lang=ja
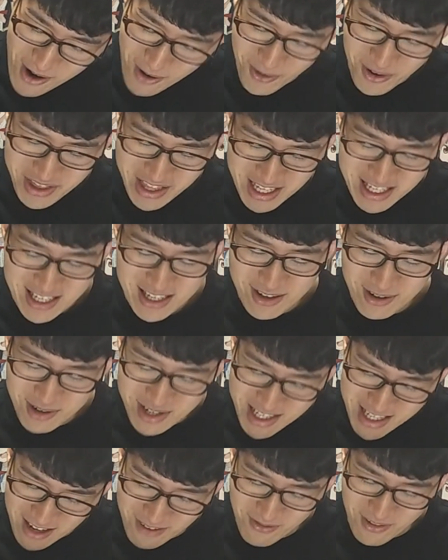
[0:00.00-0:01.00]
思ったし、夜
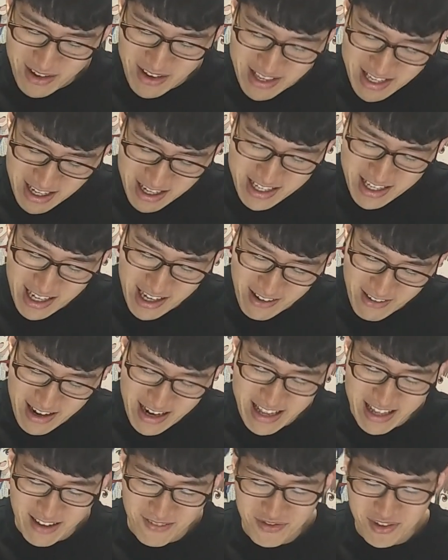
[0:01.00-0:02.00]
さんもめちゃくちゃ可
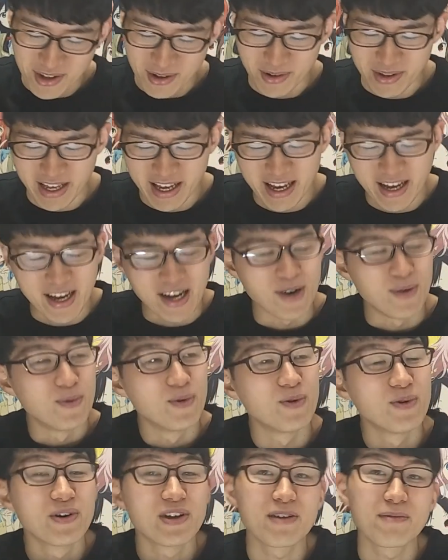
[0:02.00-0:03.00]
愛いなっていうのをね、
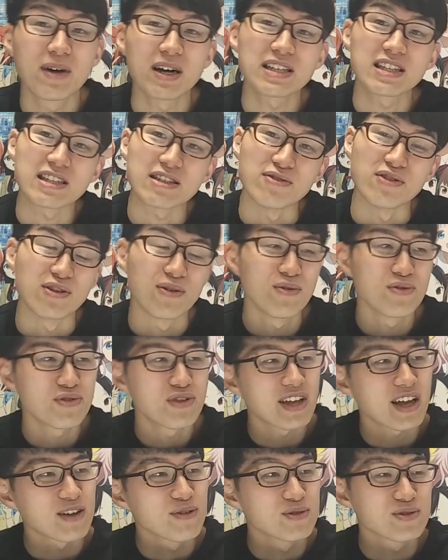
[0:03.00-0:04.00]
思いますよね。ほんと
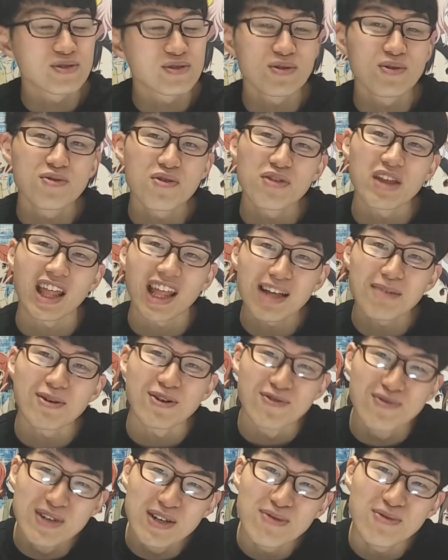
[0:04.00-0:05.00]
なんか予想の斜め
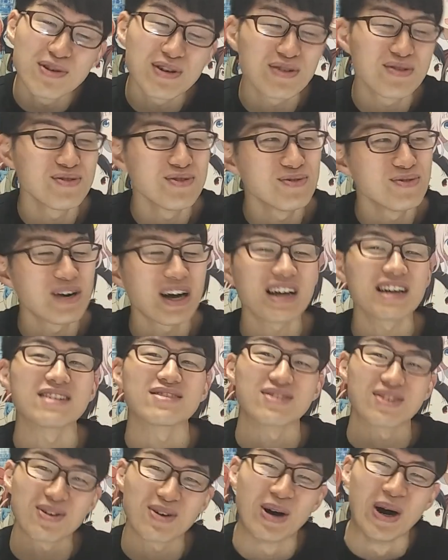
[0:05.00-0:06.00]
上を行くわけです
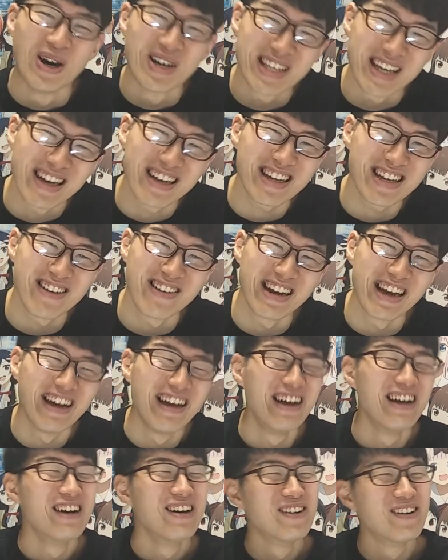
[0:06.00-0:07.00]
よね、この作品はね。
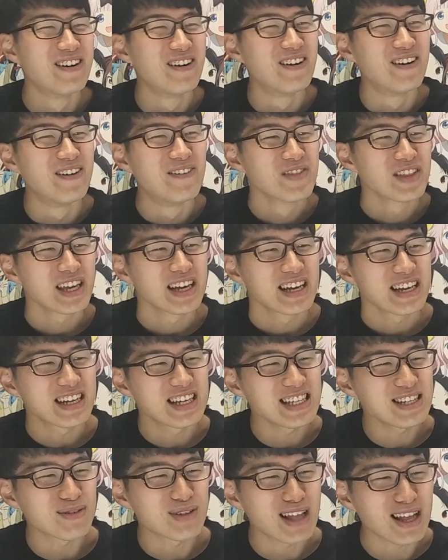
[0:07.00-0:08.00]

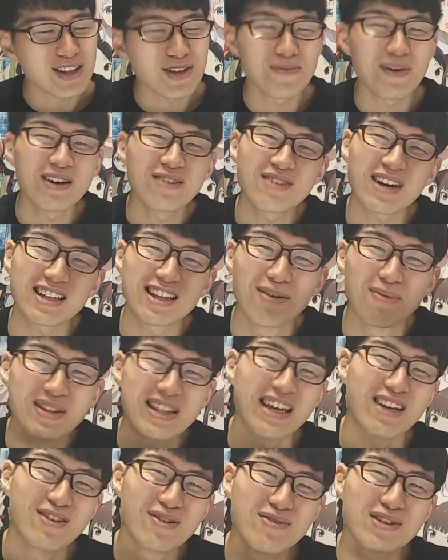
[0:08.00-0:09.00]
キスをただ止まるんかと思っ
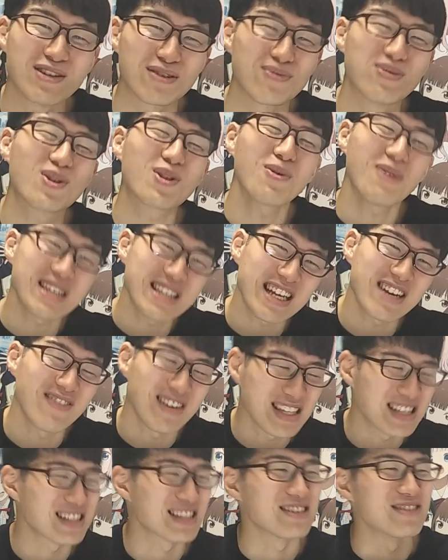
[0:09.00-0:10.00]
たら、ゆうりく吹っ飛ばされ
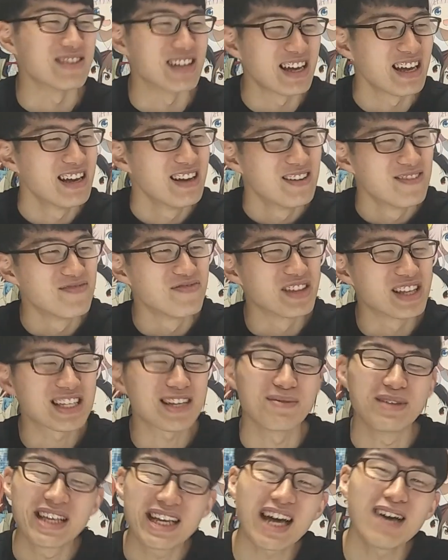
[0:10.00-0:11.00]
ますっていうね。で、し
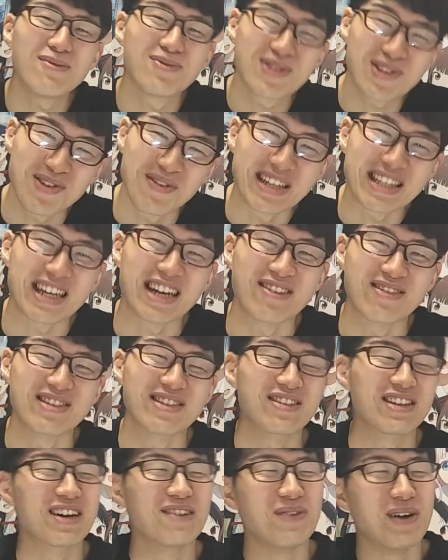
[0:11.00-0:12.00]
かも2回も吹っ飛ばされるっ
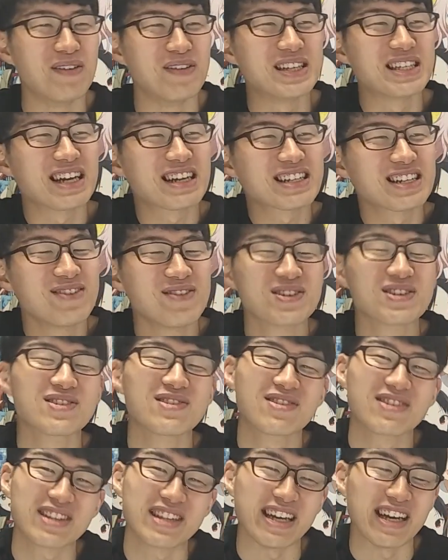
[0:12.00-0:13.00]
ていうのが、まあめちゃくちゃ面
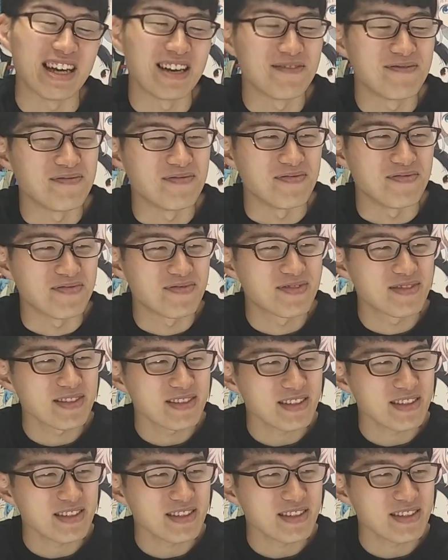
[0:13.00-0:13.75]
白くて、うん。